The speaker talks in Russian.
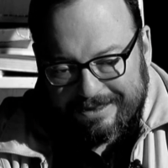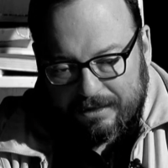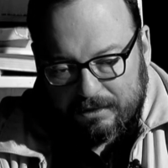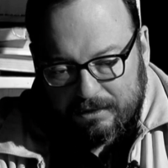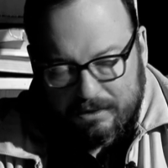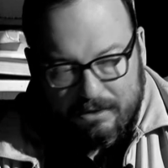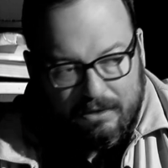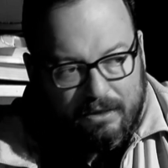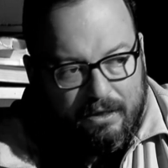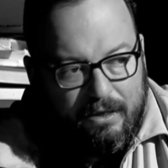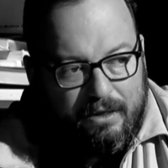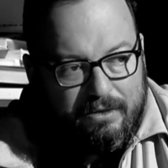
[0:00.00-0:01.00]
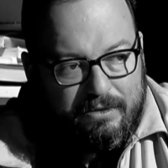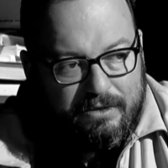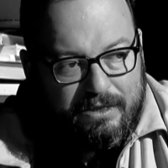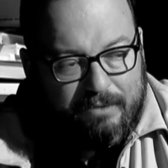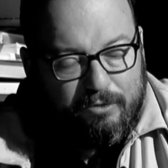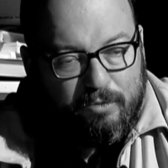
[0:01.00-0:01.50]
деградации То есть,
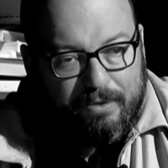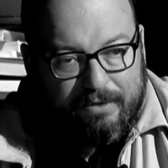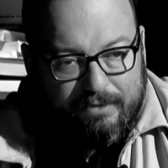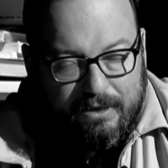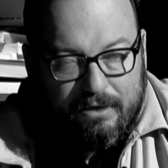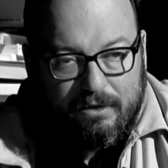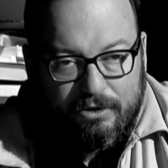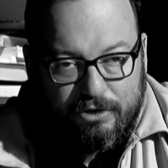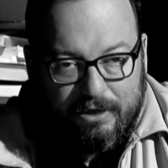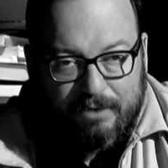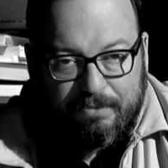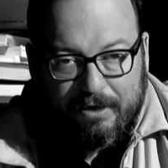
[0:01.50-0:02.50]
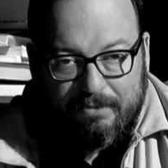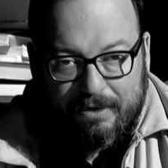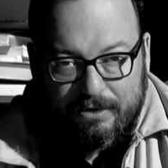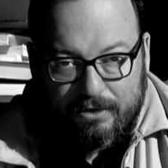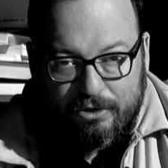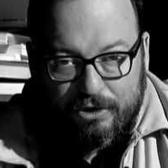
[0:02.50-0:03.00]
система управления поняла, начинает
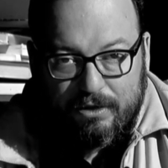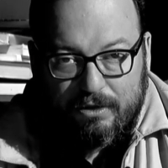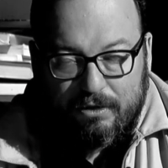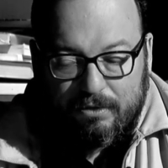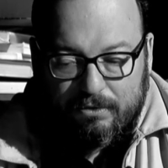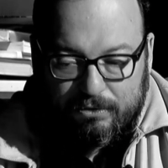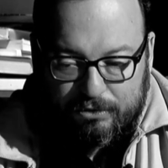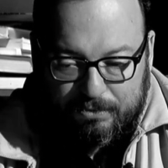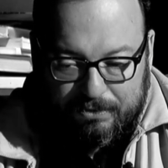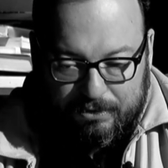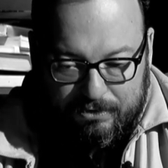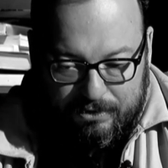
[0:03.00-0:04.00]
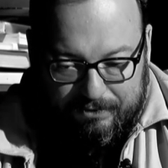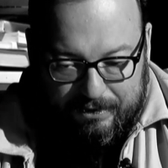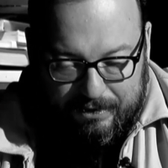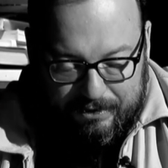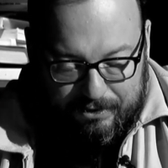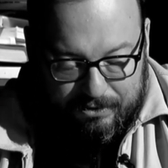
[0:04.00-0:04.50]
принимать да. решения
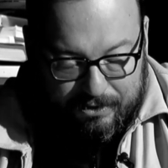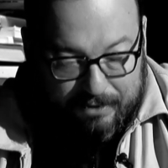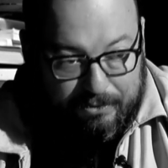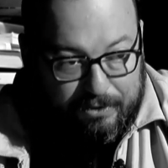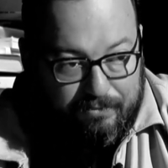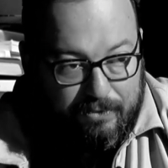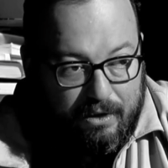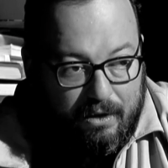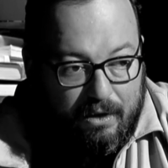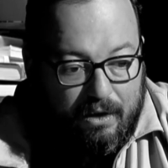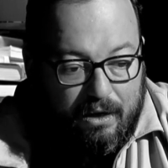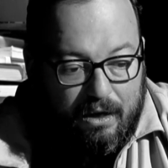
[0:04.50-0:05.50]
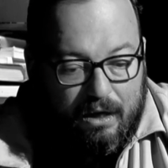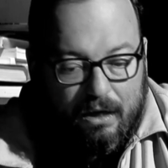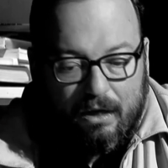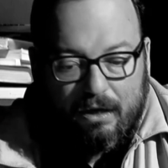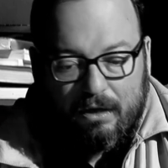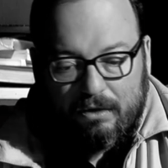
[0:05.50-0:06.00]
контрпродуктивные для нее самой.
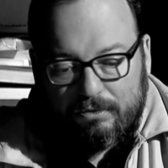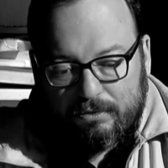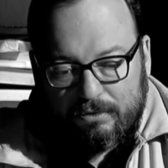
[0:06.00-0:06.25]
А, То есть